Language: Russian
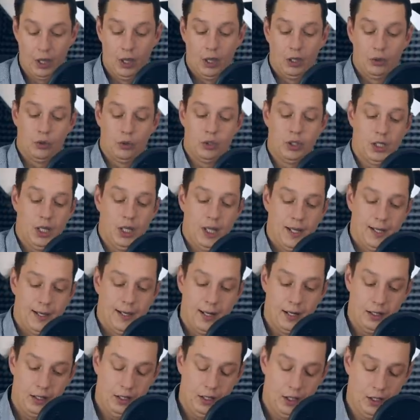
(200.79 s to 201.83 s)
То есть
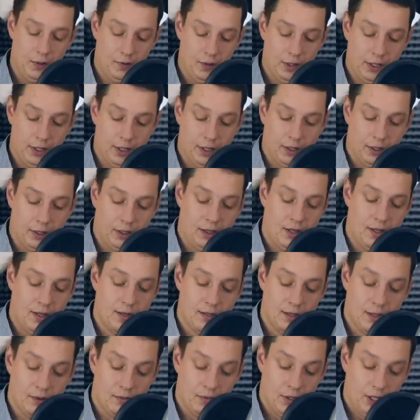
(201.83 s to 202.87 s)
корирование
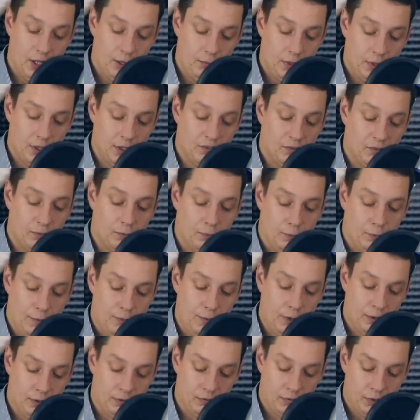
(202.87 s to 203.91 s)
единовременно в
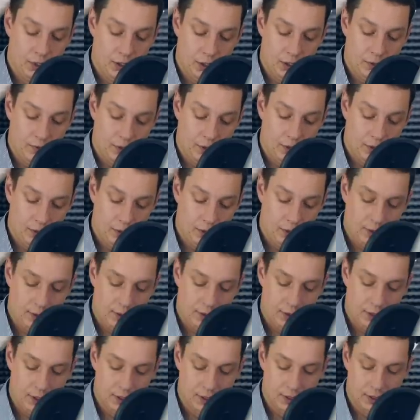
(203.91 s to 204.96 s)
момент вызова
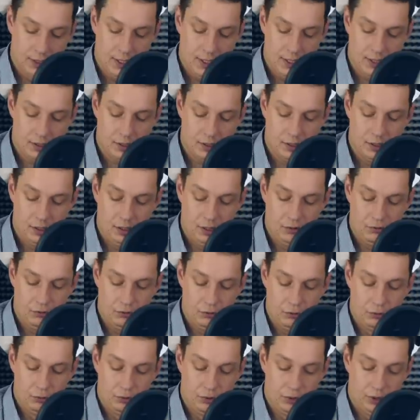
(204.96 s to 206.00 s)
создаст три
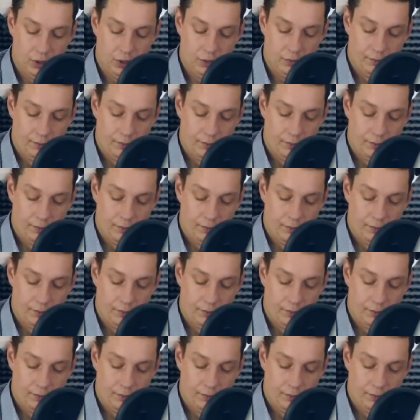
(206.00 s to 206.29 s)
функции.